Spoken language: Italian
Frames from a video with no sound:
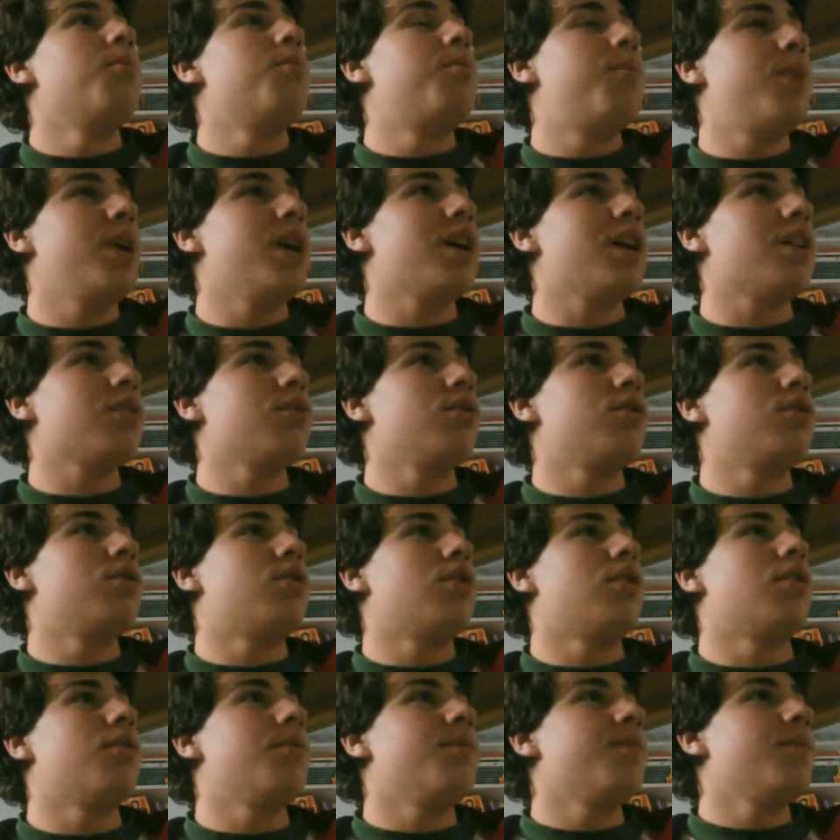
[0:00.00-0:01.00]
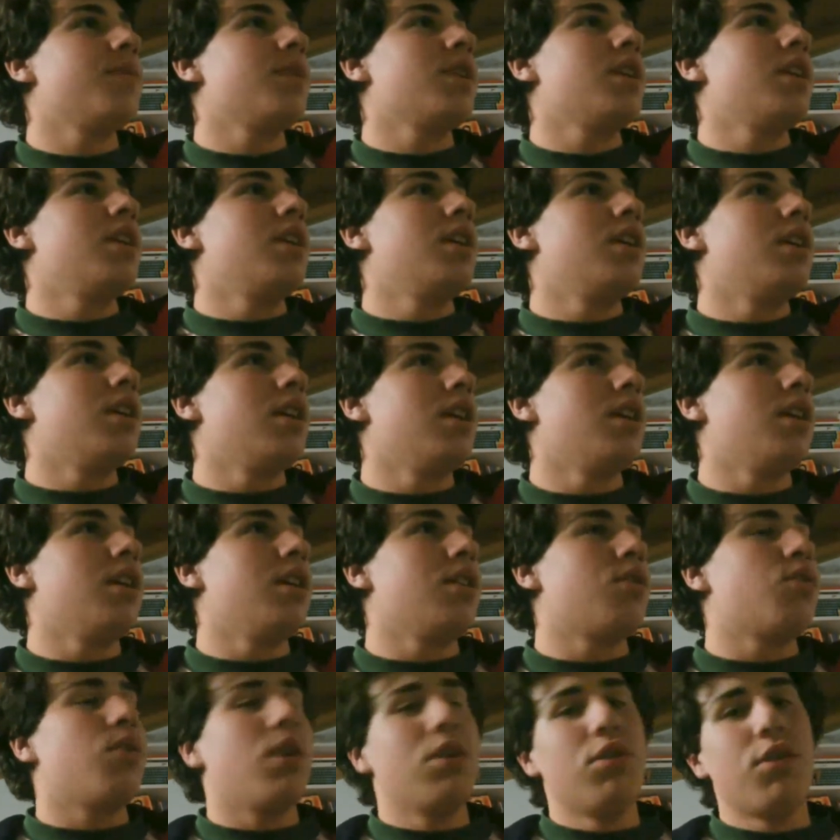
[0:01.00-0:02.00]
perdono
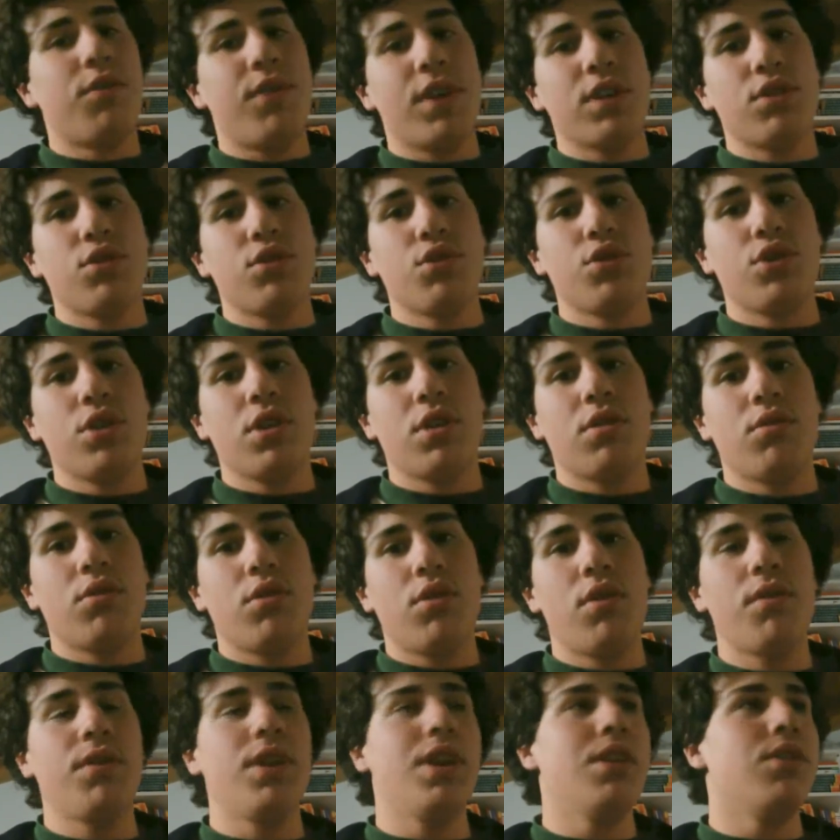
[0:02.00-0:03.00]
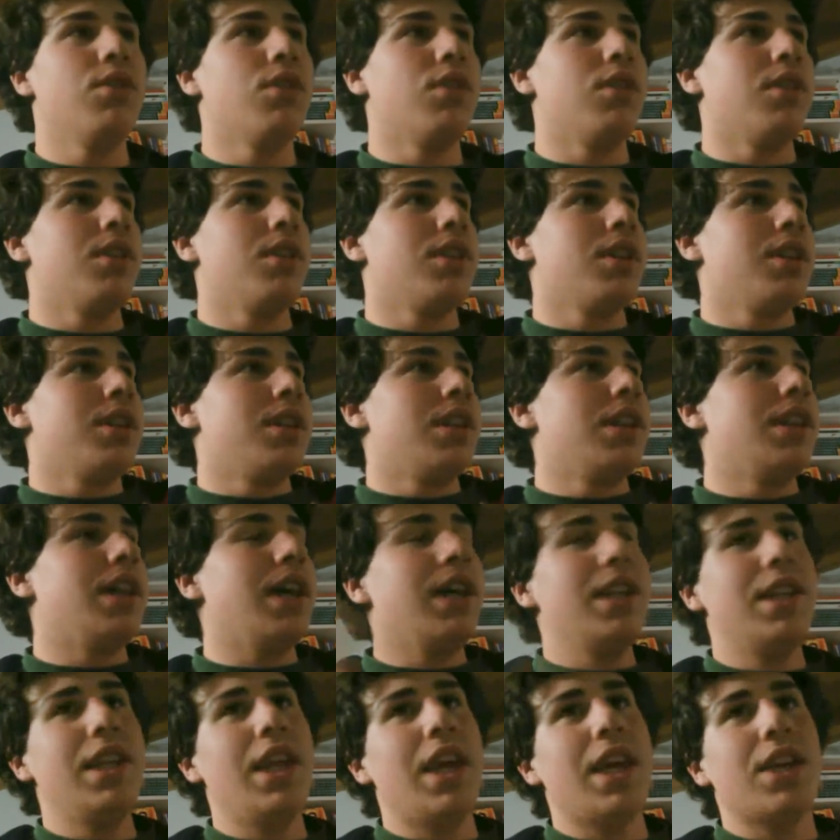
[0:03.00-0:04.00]
eh, quando faccio uscire un nuovo video
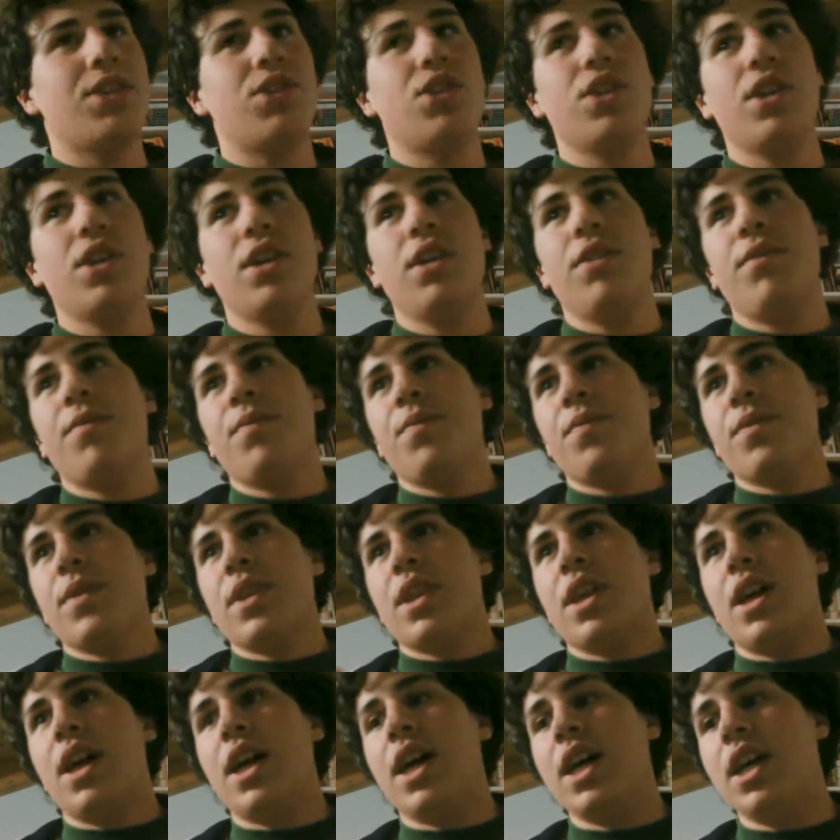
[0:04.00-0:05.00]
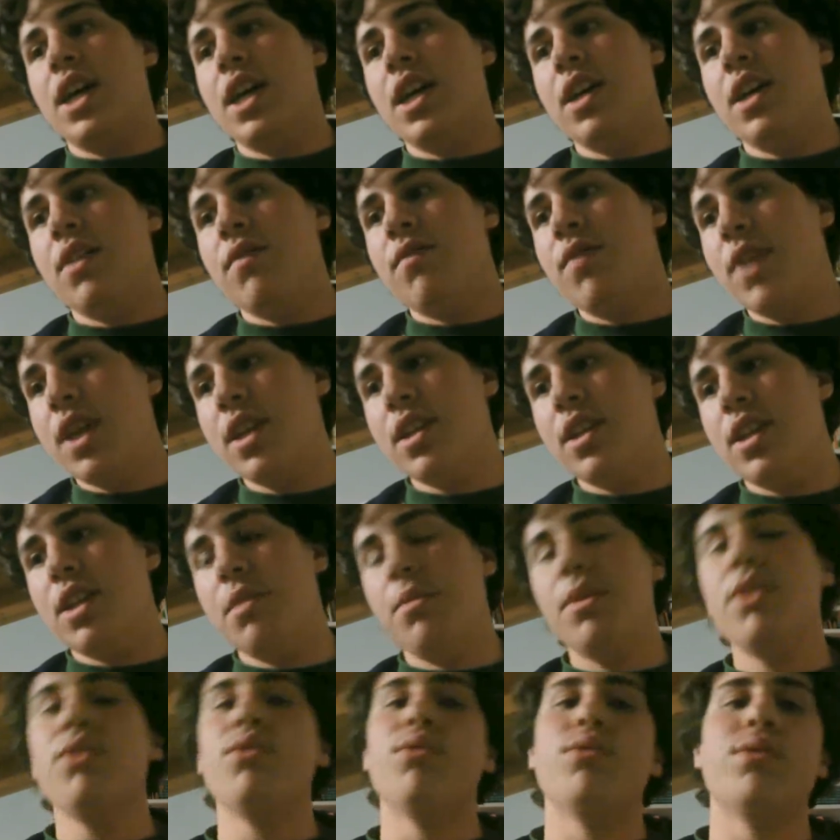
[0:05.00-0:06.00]
dai 10 ai
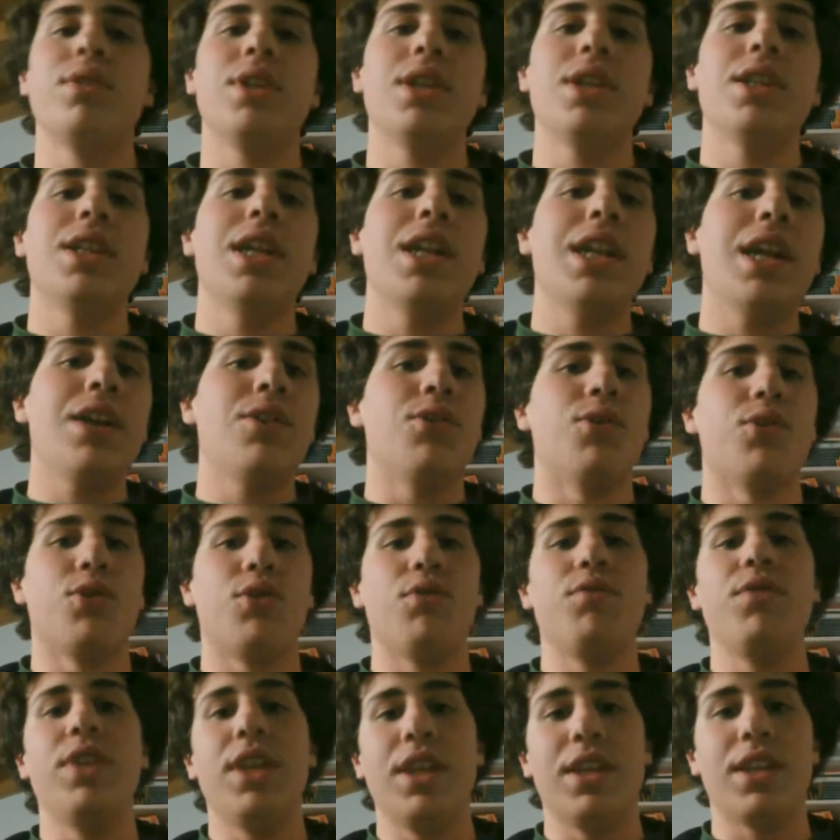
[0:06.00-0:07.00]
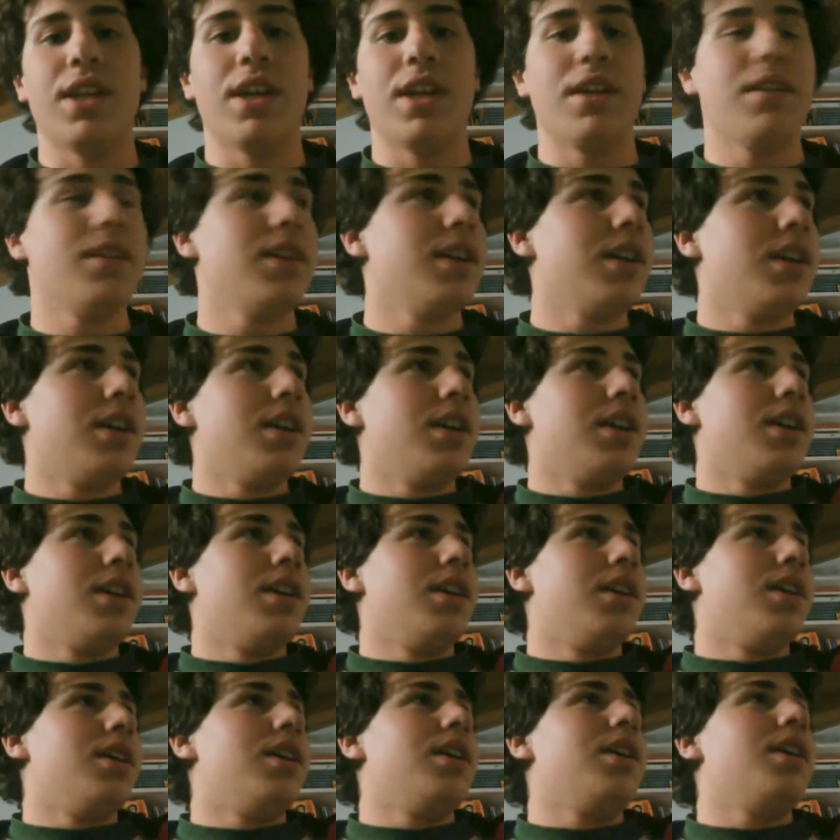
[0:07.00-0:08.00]
20 minuti della loro vita.
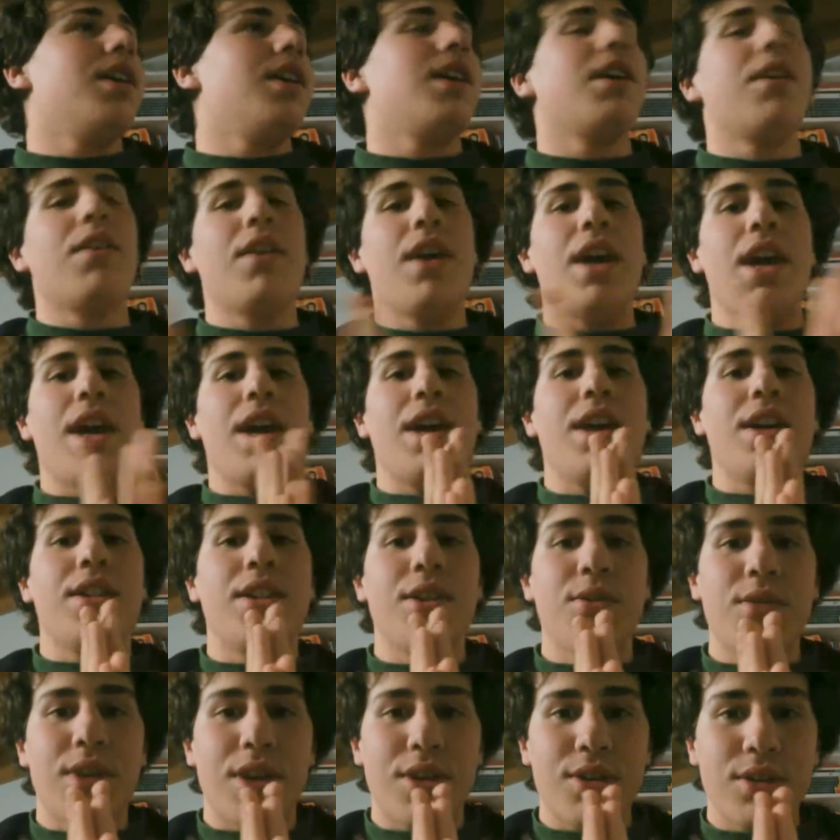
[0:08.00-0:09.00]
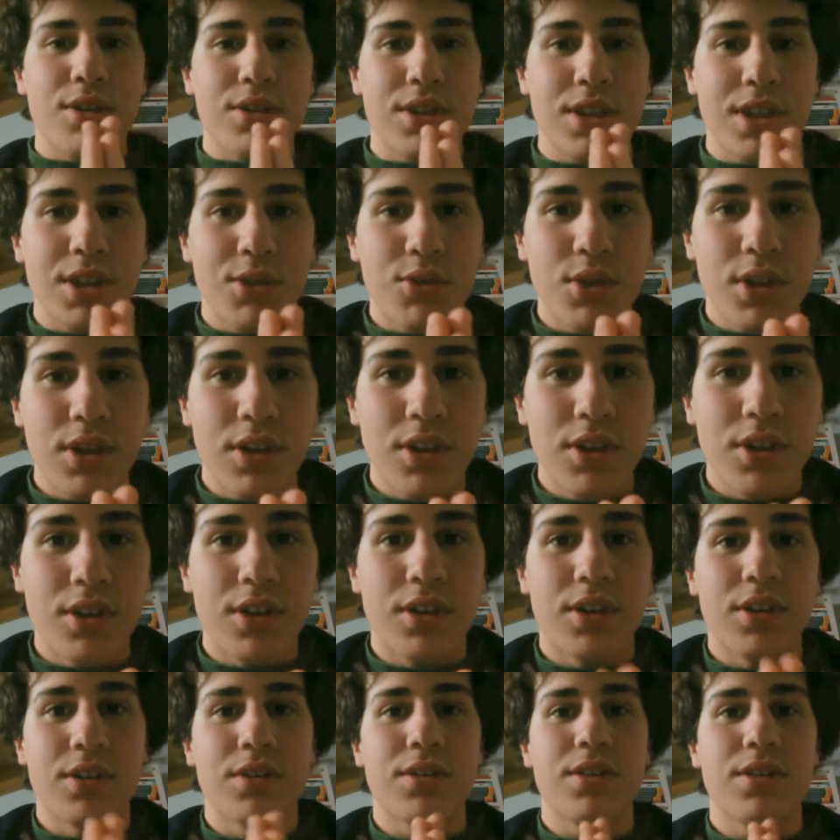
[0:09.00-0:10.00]
Ed è una cosa di cui
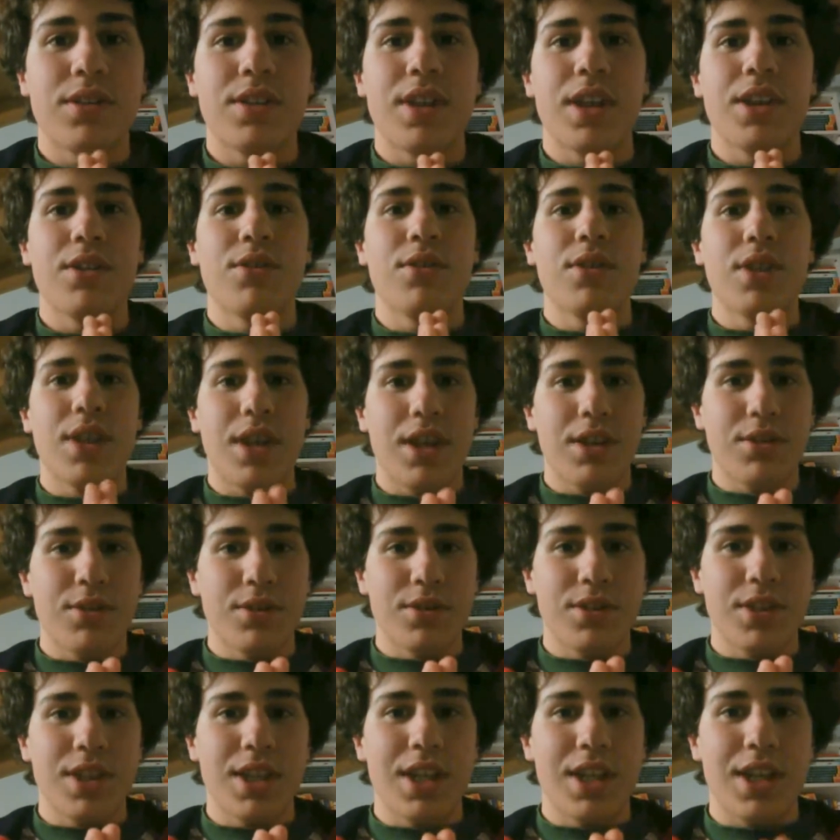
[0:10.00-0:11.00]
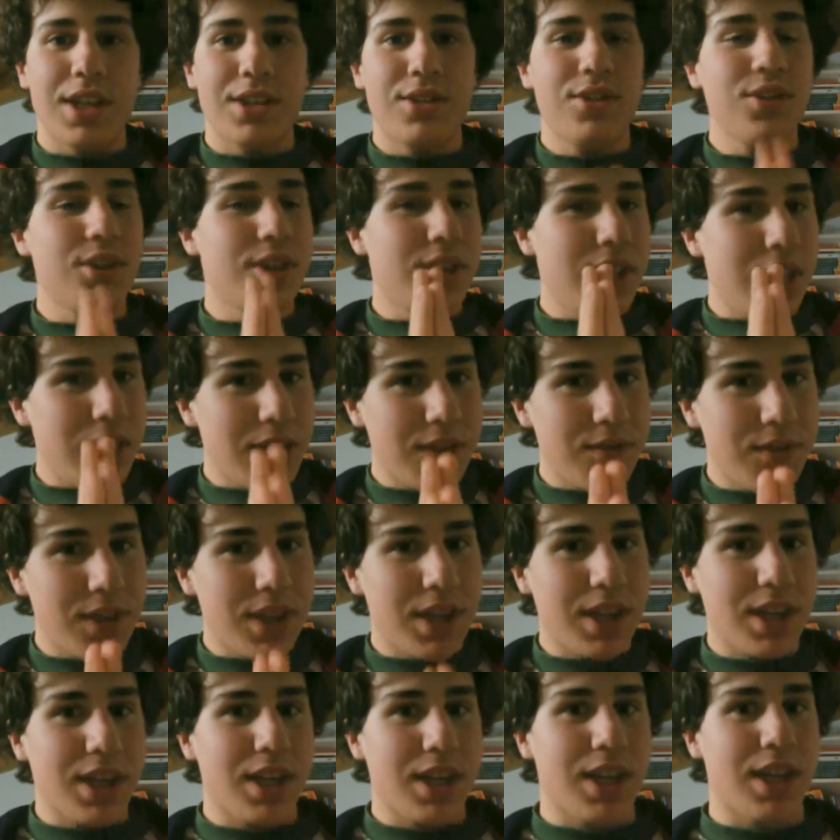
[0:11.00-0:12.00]
io tengo gran considerazione e
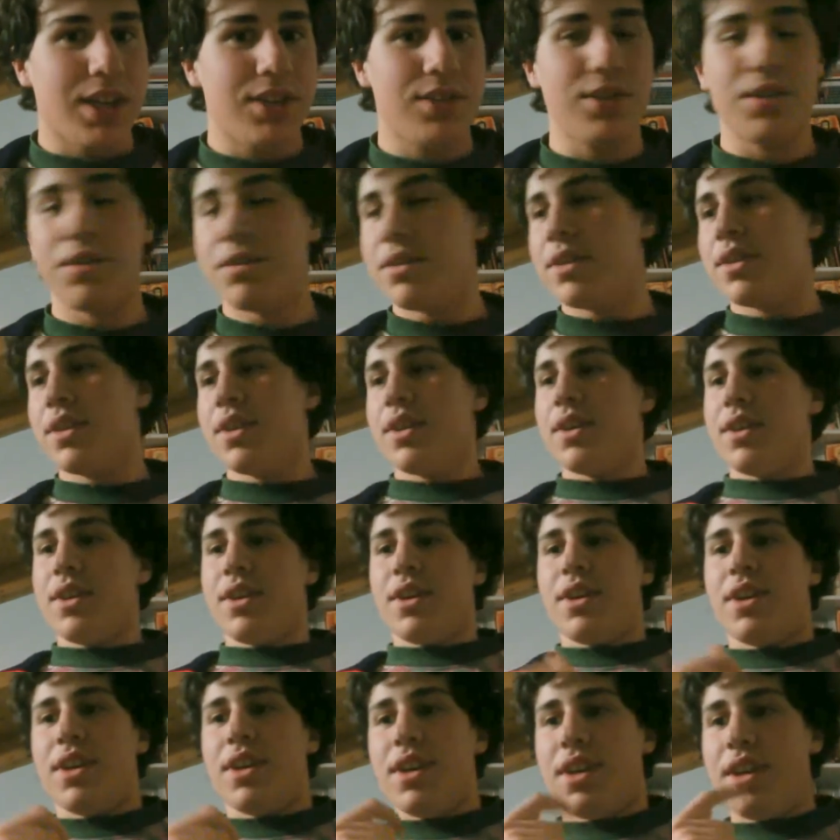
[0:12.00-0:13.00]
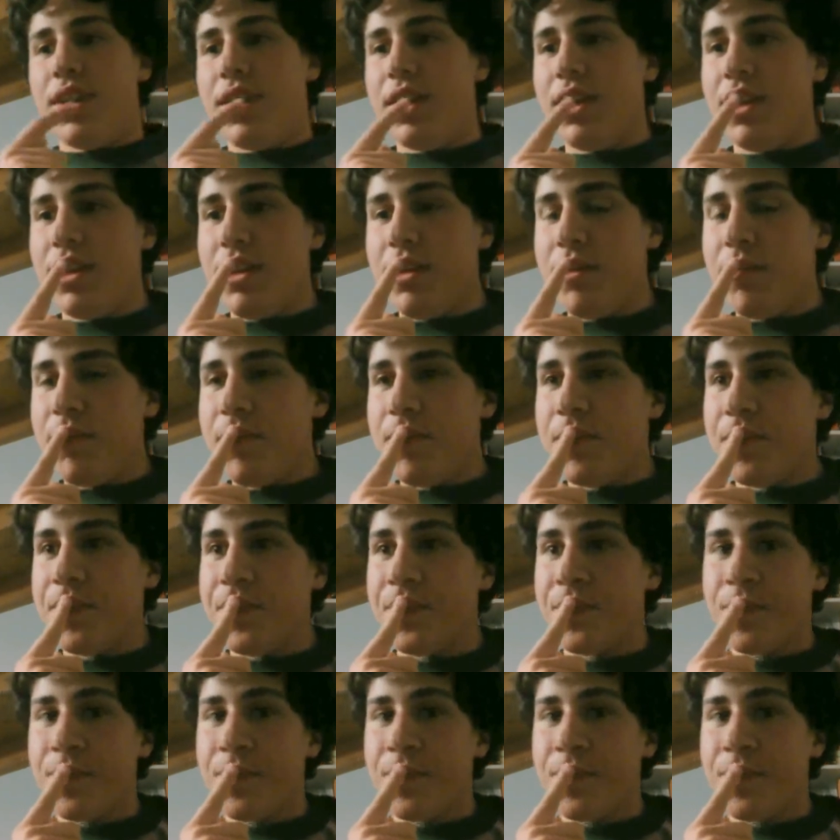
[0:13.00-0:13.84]
vi ringrazio. E, ehm,